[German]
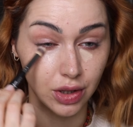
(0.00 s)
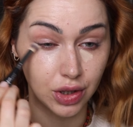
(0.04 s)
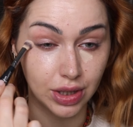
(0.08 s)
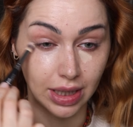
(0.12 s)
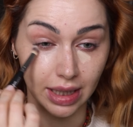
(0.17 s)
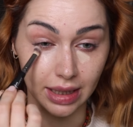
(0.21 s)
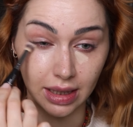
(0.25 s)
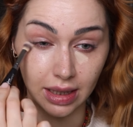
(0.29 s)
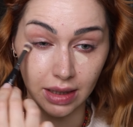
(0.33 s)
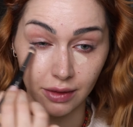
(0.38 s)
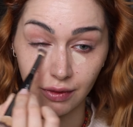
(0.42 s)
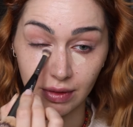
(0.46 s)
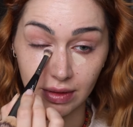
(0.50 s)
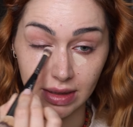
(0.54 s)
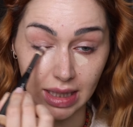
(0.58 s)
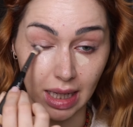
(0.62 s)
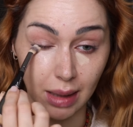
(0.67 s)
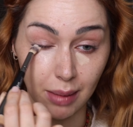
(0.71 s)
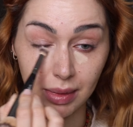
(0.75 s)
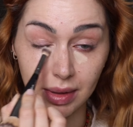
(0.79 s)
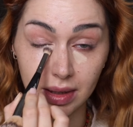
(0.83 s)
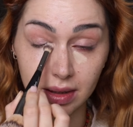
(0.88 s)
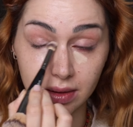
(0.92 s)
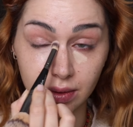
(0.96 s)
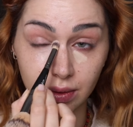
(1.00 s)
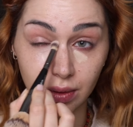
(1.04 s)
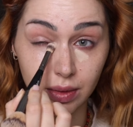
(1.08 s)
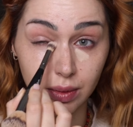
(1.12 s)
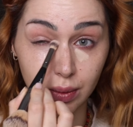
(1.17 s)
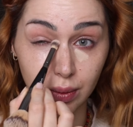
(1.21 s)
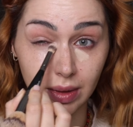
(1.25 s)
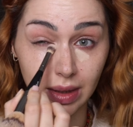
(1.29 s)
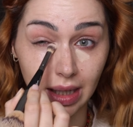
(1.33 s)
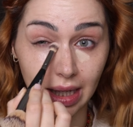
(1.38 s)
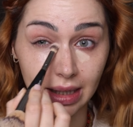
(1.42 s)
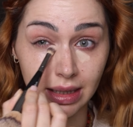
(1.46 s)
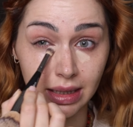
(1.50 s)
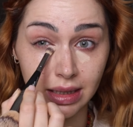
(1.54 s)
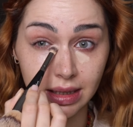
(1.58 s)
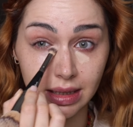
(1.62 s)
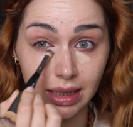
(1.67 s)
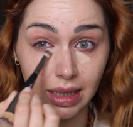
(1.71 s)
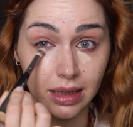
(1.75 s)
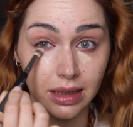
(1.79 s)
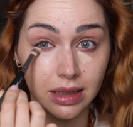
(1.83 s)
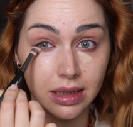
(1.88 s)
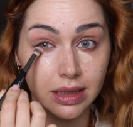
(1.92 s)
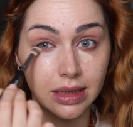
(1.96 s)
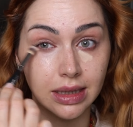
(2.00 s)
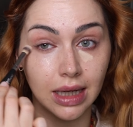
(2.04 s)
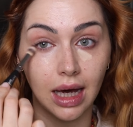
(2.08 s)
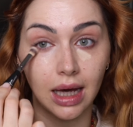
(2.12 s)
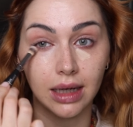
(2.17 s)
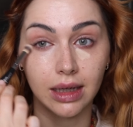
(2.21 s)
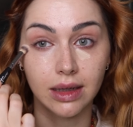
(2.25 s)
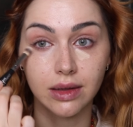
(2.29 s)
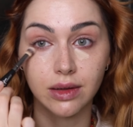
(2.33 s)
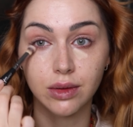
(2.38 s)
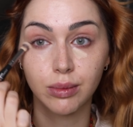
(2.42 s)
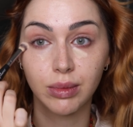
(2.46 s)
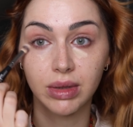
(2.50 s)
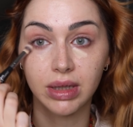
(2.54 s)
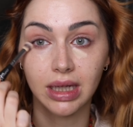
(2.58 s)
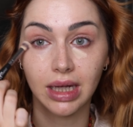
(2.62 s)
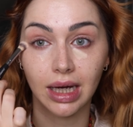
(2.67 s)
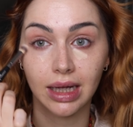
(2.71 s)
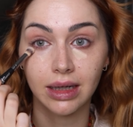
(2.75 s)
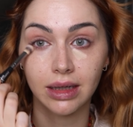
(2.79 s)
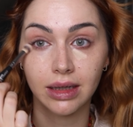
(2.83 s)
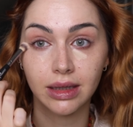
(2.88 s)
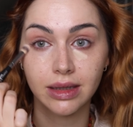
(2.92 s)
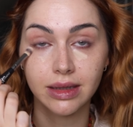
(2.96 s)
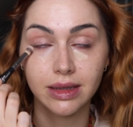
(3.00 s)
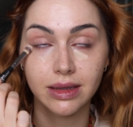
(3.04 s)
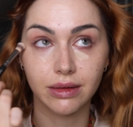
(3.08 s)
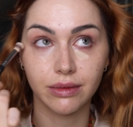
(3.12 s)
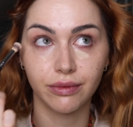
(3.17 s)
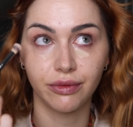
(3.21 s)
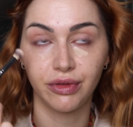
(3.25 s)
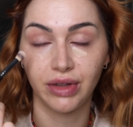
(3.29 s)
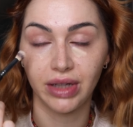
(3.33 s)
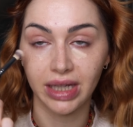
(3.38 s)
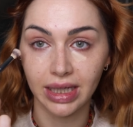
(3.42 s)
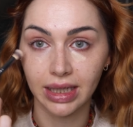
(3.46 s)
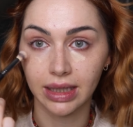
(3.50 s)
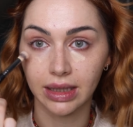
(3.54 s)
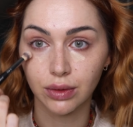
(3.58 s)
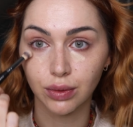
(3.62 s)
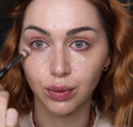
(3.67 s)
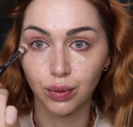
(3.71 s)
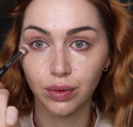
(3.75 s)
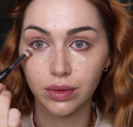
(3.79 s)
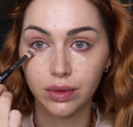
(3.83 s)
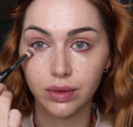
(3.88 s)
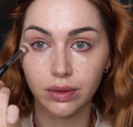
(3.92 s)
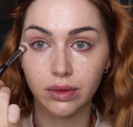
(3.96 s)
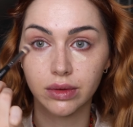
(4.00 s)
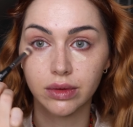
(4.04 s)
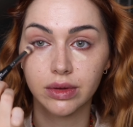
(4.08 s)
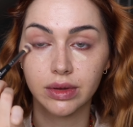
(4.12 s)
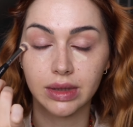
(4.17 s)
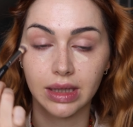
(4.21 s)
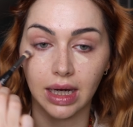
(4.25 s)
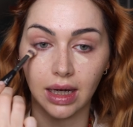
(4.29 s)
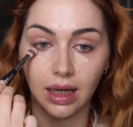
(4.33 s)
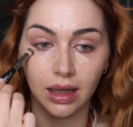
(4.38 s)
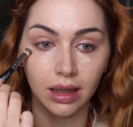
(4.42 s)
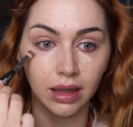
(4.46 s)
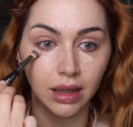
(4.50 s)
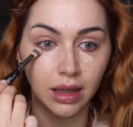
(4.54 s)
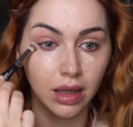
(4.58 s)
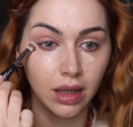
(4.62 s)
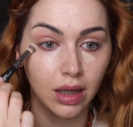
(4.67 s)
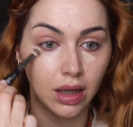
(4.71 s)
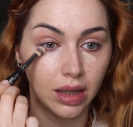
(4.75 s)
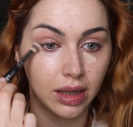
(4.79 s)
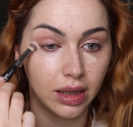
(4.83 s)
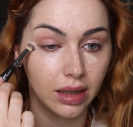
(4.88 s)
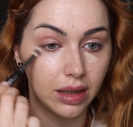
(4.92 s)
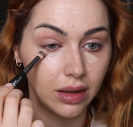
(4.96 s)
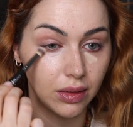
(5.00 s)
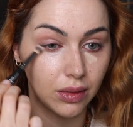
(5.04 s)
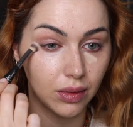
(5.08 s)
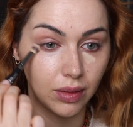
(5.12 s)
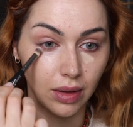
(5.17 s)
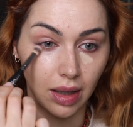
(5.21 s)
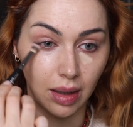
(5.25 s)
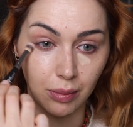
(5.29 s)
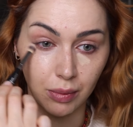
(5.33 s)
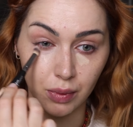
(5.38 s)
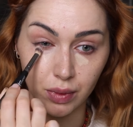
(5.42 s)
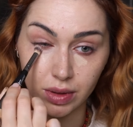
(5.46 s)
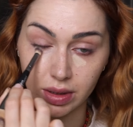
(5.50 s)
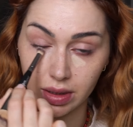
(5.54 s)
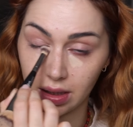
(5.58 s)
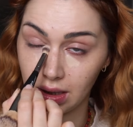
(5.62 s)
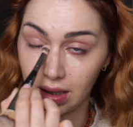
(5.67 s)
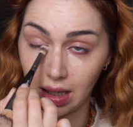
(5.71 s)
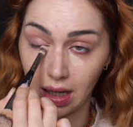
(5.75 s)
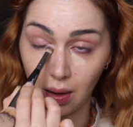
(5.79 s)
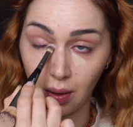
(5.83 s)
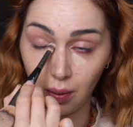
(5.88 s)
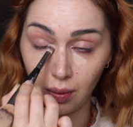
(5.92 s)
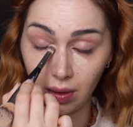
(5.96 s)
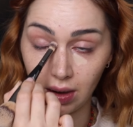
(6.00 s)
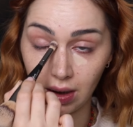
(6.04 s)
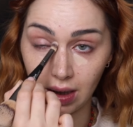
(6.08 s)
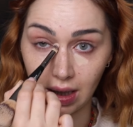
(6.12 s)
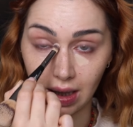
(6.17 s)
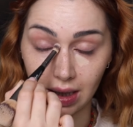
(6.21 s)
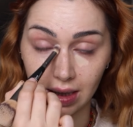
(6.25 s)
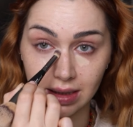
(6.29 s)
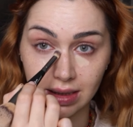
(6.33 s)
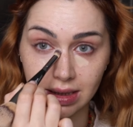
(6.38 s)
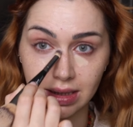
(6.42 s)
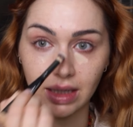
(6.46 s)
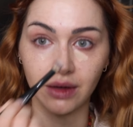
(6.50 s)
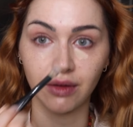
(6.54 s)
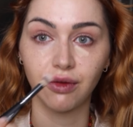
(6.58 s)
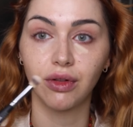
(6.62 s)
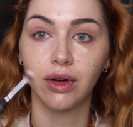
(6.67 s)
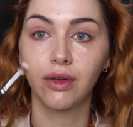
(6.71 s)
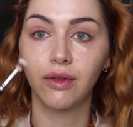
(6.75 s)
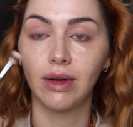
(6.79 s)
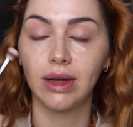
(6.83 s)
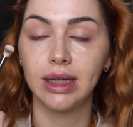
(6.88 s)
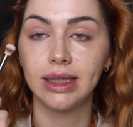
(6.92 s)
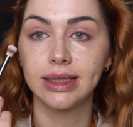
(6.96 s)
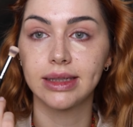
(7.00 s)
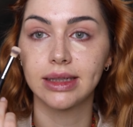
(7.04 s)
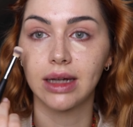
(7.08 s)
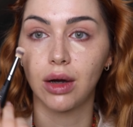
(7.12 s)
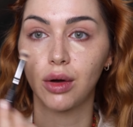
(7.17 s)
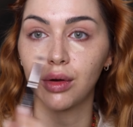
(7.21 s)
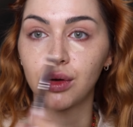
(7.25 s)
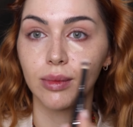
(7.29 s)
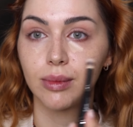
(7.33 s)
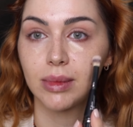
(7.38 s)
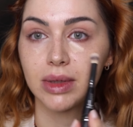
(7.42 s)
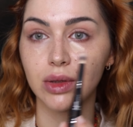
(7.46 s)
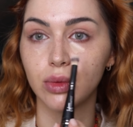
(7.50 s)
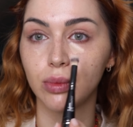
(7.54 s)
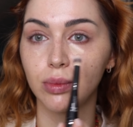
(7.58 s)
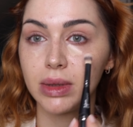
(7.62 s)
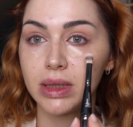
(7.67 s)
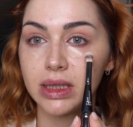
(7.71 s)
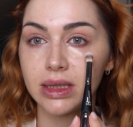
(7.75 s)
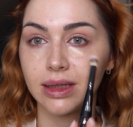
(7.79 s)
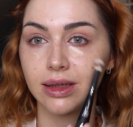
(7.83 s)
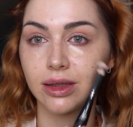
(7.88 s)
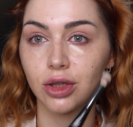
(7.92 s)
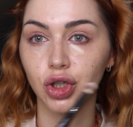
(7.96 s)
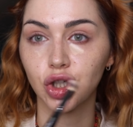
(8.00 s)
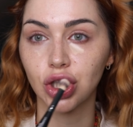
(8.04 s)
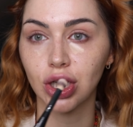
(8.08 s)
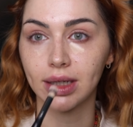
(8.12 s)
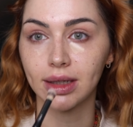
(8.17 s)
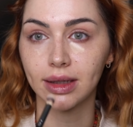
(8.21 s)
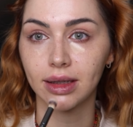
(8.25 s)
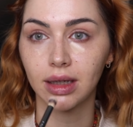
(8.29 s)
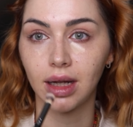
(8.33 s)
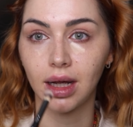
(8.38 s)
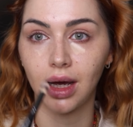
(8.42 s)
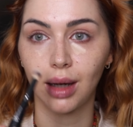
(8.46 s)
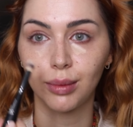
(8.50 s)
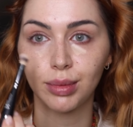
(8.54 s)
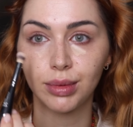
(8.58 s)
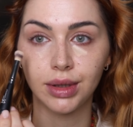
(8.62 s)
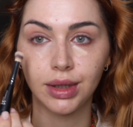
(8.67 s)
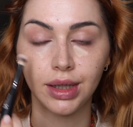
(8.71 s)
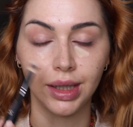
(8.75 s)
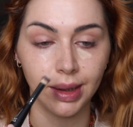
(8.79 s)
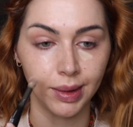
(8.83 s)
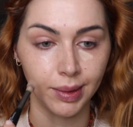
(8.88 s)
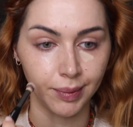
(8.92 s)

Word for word: Schatten, verteile mir das noch so ganz, ganz zart, also mit ganz wenig Druck sozusagen, hier am unteren Augenkranz, einfach weil ich da auch nochmal so ein bisschen einen Schatten habe